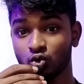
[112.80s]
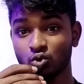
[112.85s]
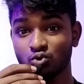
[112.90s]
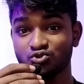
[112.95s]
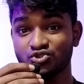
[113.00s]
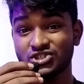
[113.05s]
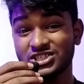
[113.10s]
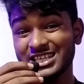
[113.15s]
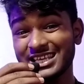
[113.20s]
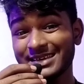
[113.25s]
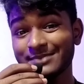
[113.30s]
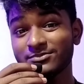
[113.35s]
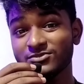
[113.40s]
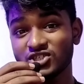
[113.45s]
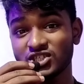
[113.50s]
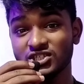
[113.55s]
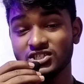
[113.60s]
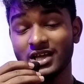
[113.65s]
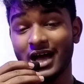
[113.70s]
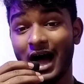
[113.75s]
तो सेम
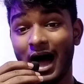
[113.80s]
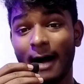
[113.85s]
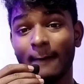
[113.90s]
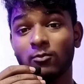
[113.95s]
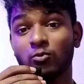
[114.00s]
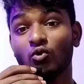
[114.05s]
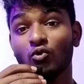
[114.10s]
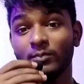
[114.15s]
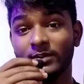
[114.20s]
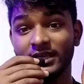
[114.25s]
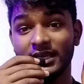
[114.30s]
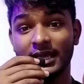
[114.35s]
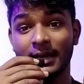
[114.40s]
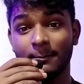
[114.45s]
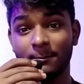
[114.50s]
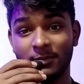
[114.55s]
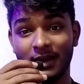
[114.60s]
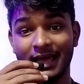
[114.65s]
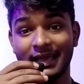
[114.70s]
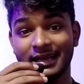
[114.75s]
चीज़ आपको भी
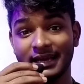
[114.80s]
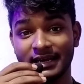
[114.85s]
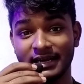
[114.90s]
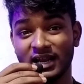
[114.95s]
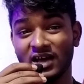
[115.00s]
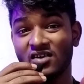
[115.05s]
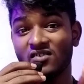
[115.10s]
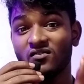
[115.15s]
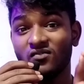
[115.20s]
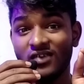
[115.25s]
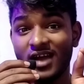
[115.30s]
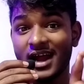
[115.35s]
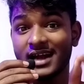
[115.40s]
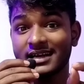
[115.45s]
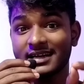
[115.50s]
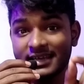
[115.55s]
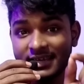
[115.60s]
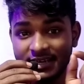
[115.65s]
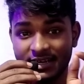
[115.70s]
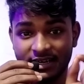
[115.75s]
अप्लाई करना है
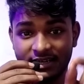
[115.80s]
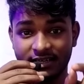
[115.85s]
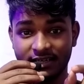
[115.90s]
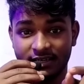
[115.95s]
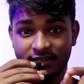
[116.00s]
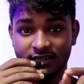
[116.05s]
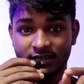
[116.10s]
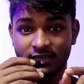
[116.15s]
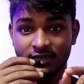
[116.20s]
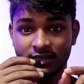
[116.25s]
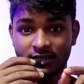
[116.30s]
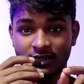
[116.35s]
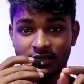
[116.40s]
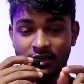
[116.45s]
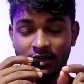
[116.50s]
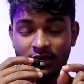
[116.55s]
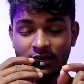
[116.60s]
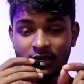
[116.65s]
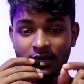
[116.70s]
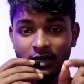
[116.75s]
फैक्ट क्रिएटर
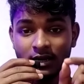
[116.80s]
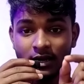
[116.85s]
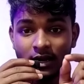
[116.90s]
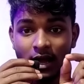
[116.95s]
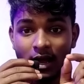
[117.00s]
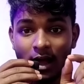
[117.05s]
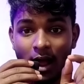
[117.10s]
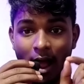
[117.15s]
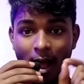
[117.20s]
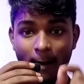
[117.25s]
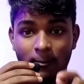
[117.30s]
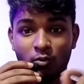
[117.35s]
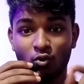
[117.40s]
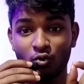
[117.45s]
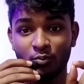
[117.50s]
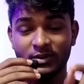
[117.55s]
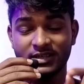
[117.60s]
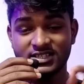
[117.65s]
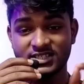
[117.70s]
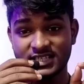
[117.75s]

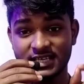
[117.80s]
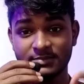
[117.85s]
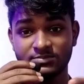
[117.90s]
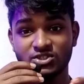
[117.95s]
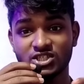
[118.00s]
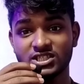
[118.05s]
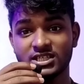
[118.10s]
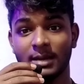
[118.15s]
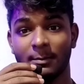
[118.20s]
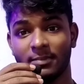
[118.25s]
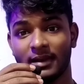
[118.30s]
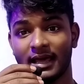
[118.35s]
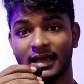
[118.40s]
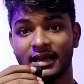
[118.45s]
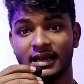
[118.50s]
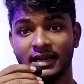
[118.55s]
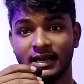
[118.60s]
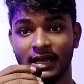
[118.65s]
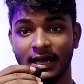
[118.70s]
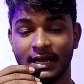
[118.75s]
आपको भी सेम चीज़
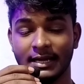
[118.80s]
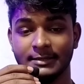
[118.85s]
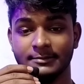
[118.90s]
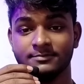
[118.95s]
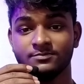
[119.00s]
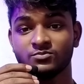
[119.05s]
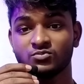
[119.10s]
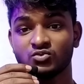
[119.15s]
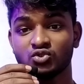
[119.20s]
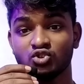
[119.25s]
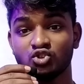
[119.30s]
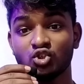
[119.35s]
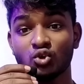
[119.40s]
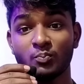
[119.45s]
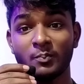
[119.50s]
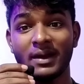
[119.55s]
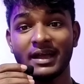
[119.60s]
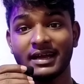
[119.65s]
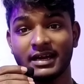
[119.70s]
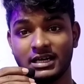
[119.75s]
अप्लाई करना है
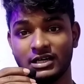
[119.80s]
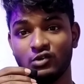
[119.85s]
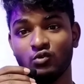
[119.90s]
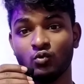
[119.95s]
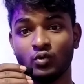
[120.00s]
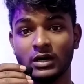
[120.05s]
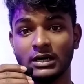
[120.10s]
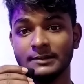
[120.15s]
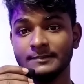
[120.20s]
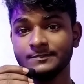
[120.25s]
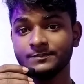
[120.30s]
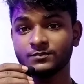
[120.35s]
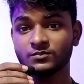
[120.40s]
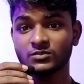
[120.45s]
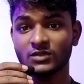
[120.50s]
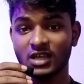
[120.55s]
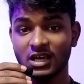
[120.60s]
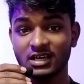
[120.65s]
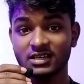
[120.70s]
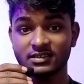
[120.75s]
जो मैं करूँगा
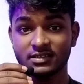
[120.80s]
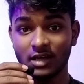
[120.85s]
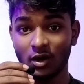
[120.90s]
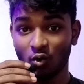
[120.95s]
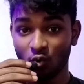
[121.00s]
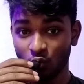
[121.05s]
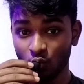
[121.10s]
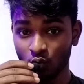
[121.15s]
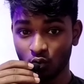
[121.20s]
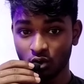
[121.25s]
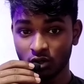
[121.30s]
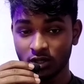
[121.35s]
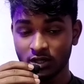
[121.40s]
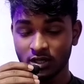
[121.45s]
करता हूँ